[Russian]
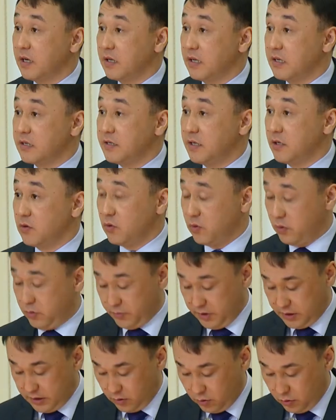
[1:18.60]
нас нету,
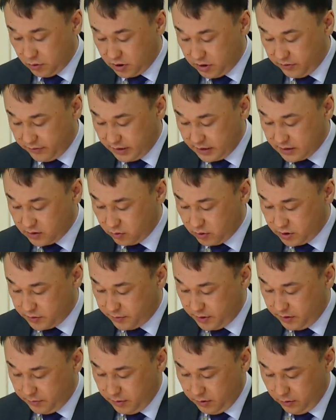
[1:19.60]
мы закончили 2012 год с
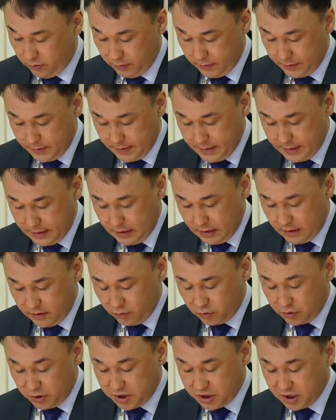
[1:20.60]
прибылью.
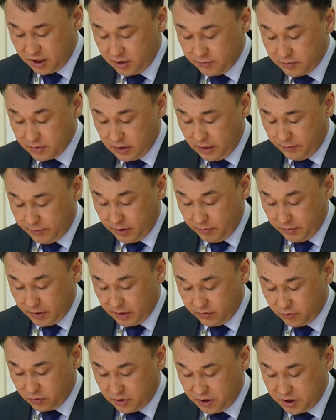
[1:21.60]
2001, для
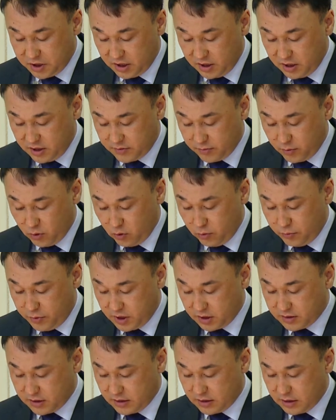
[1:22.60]
примера, 2011 году
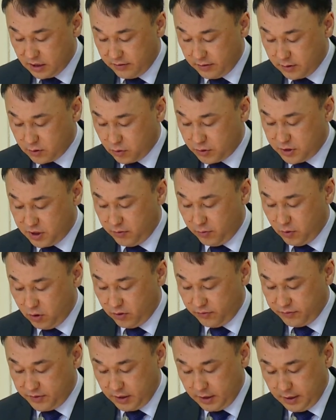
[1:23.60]
убыток составил 107
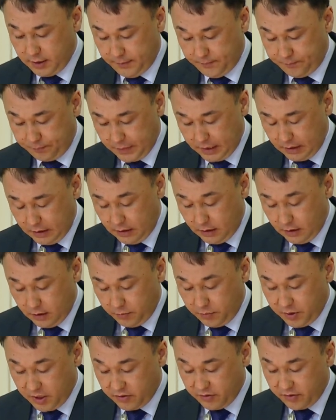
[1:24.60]
миллионов тенге.
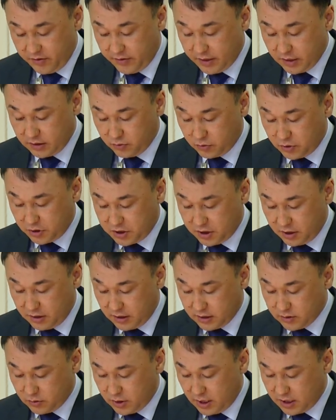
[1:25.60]
Первый квартал
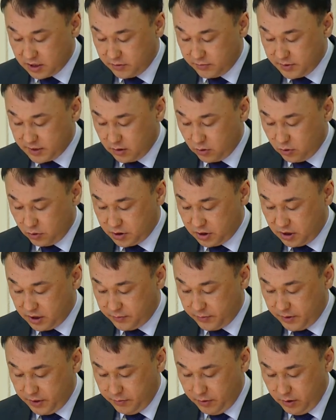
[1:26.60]
2013 также мы закончили с
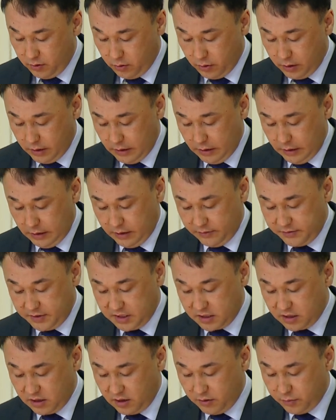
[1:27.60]
прибылью.
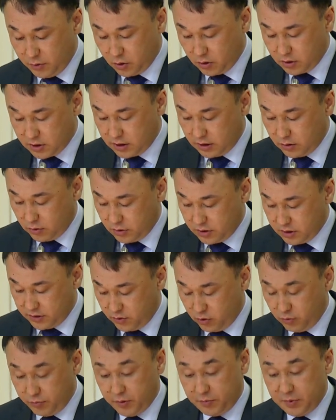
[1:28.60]
Взыскан дебиторская задолженность в
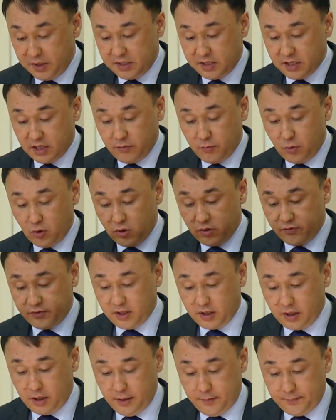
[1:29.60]
сумме 50 миллионов
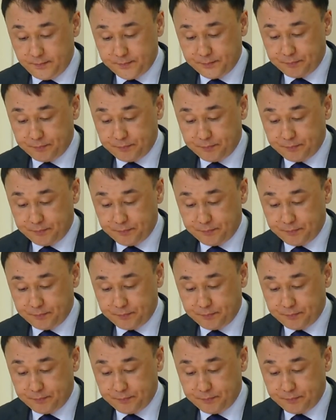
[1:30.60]
тенге.